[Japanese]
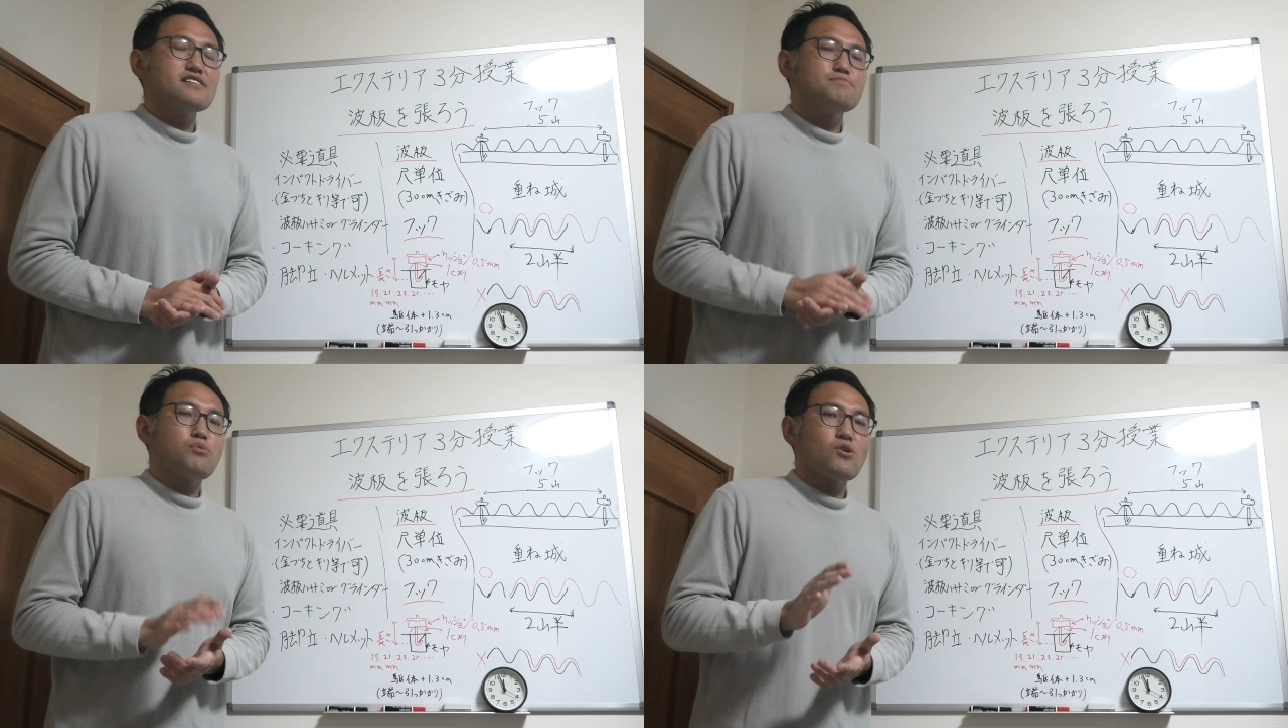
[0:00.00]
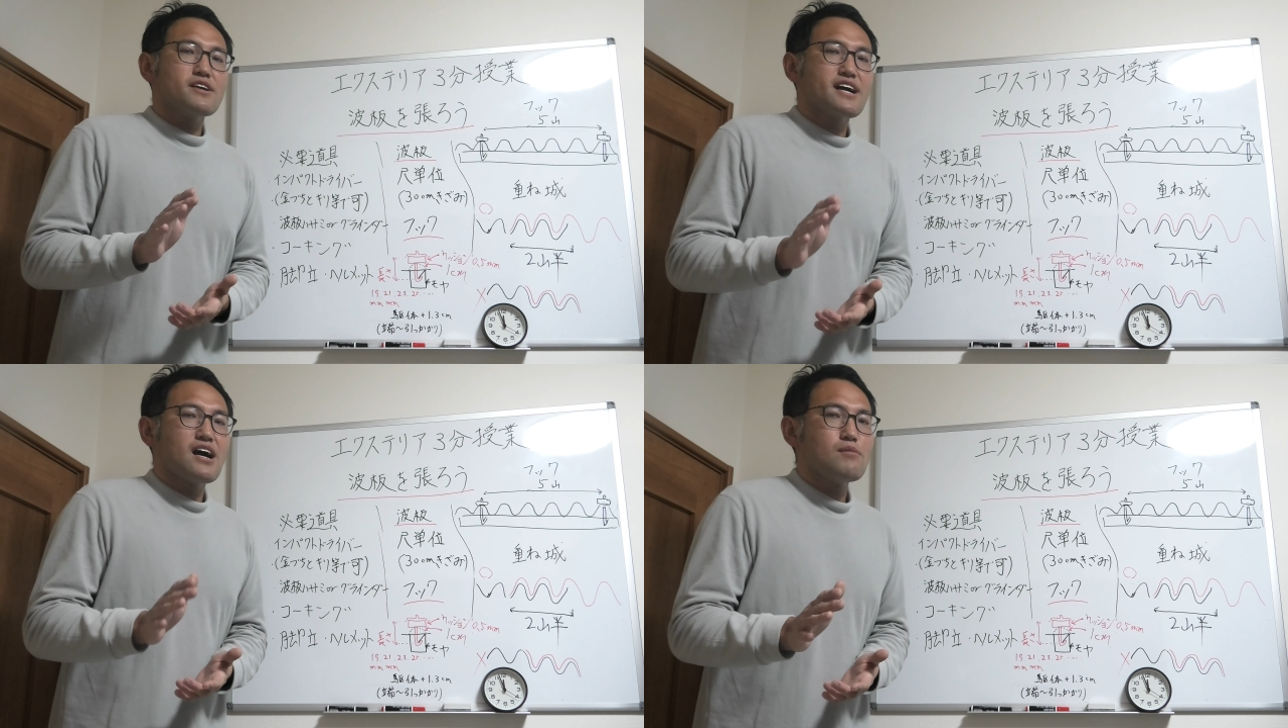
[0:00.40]
る
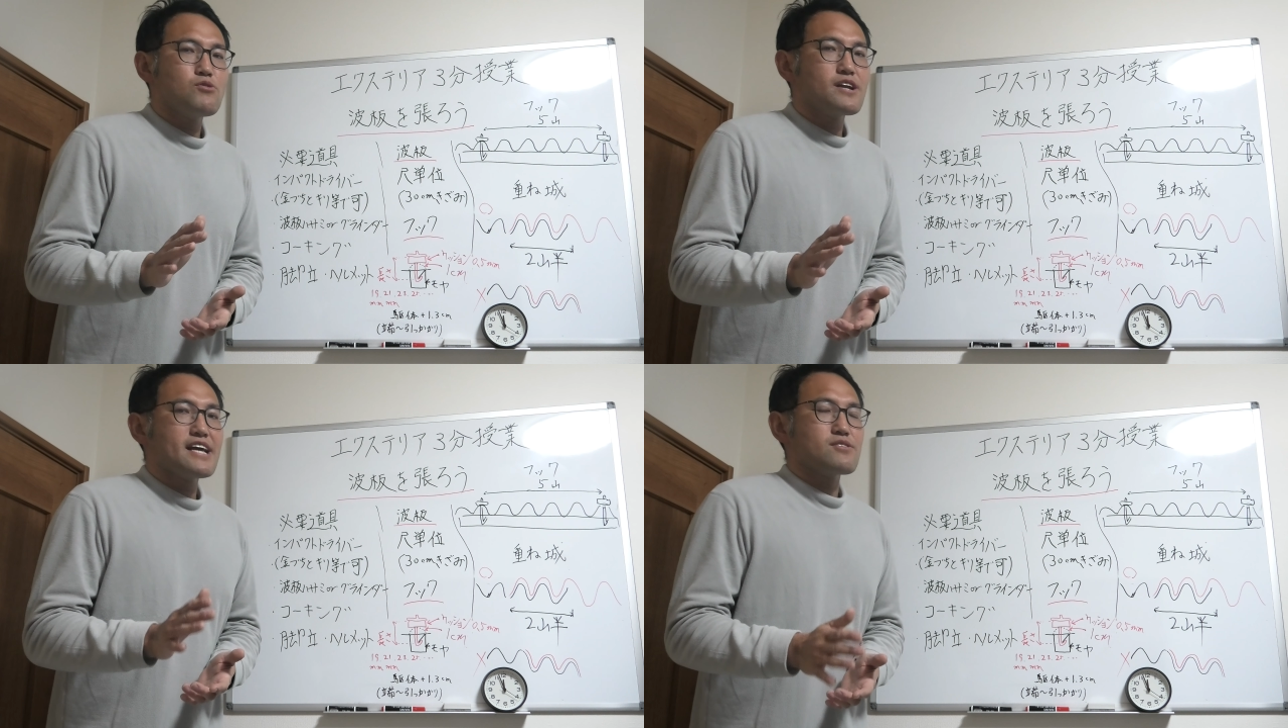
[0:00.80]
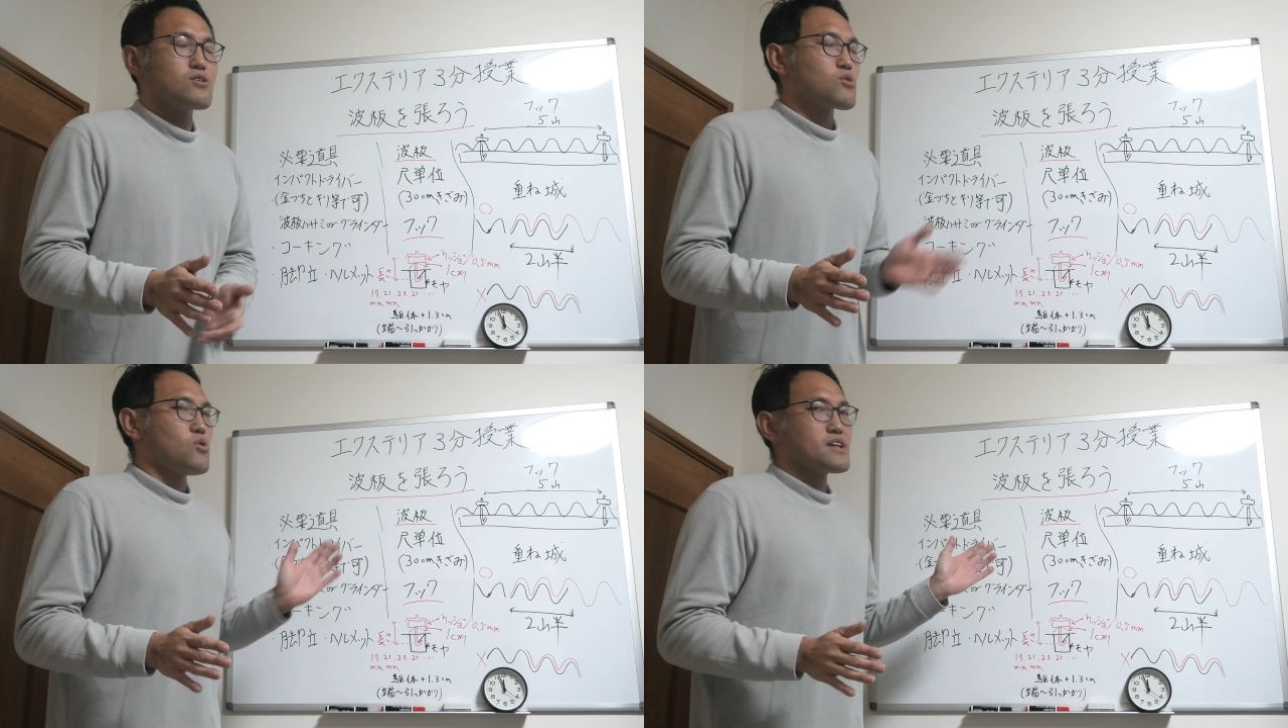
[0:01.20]
ポリカーボネート
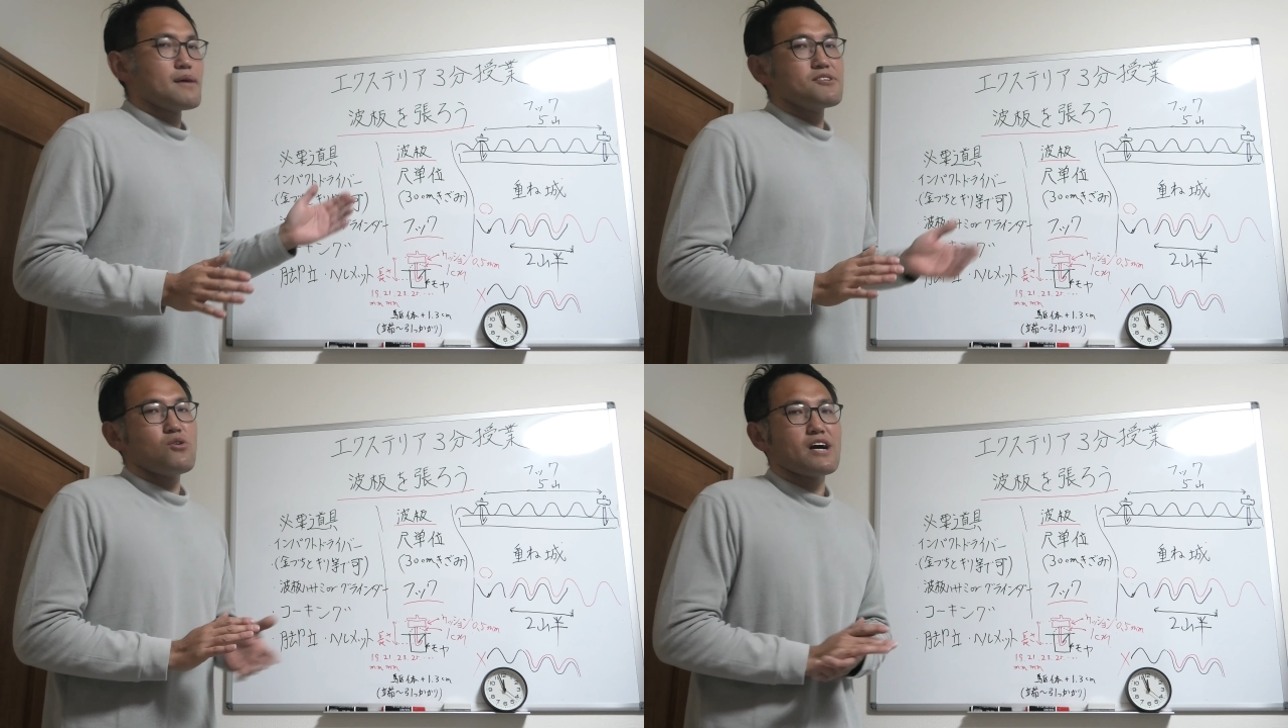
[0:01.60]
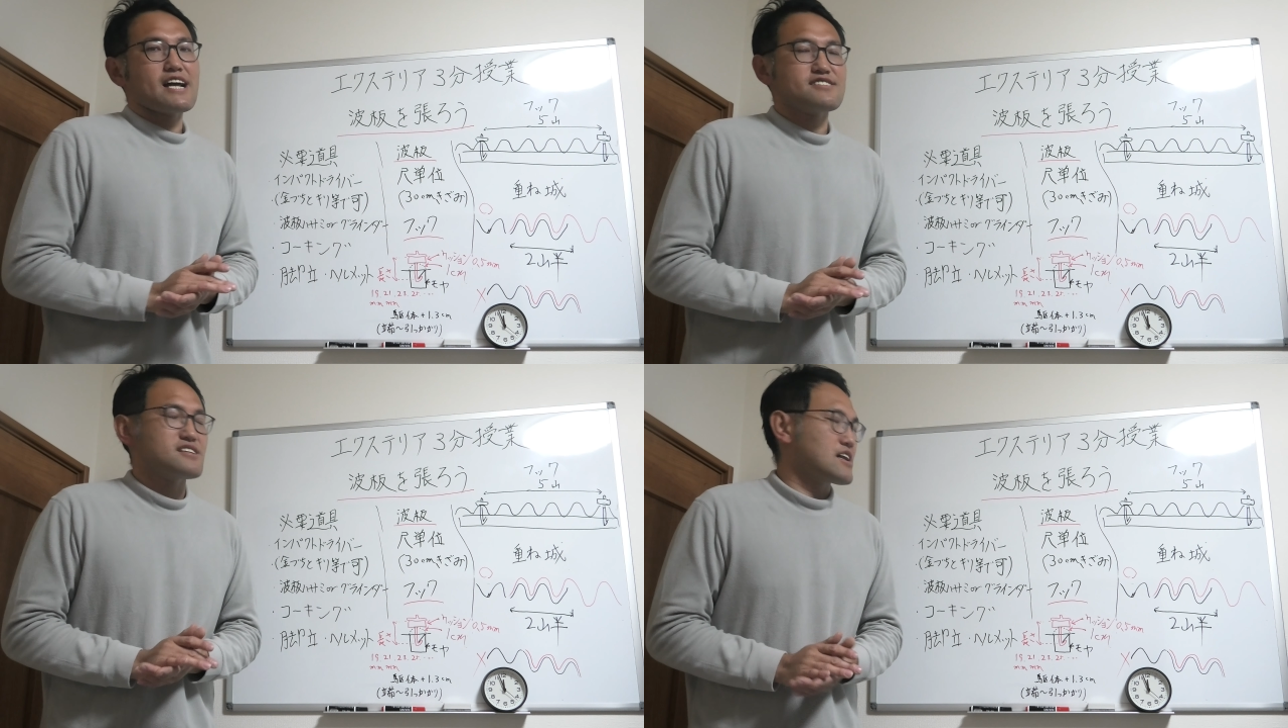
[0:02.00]
の粉みのお
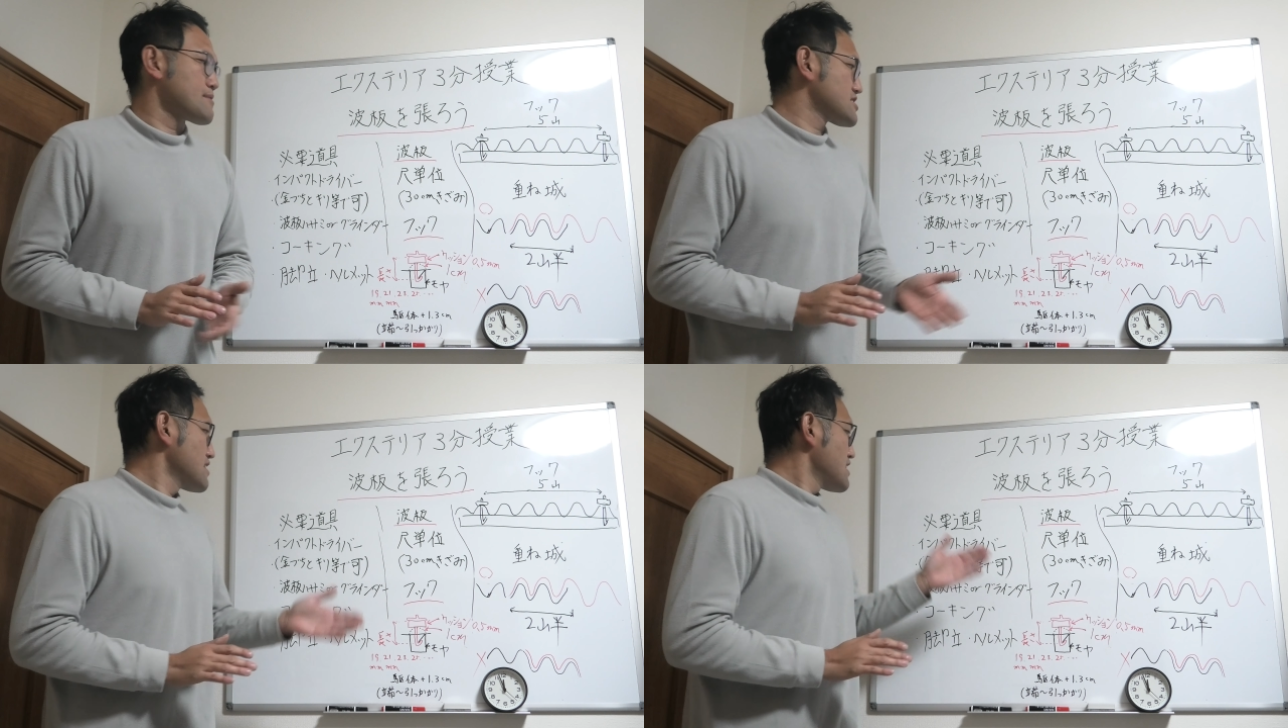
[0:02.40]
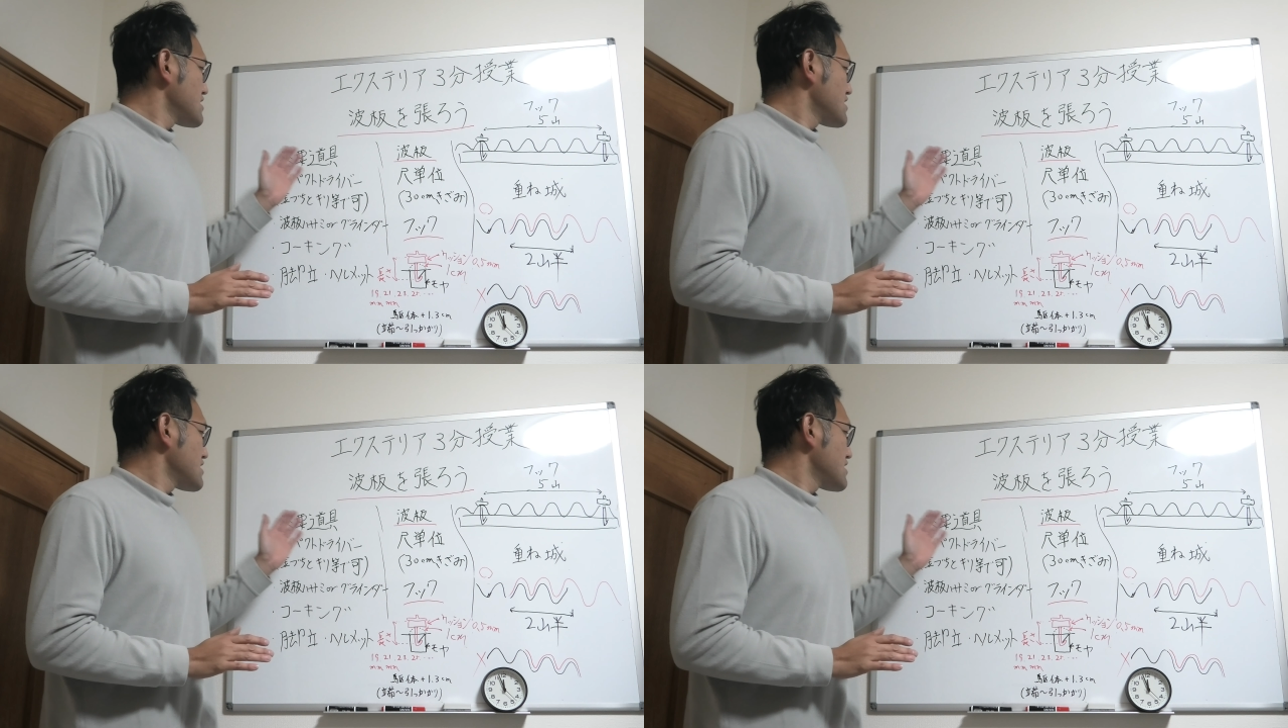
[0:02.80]
話になります。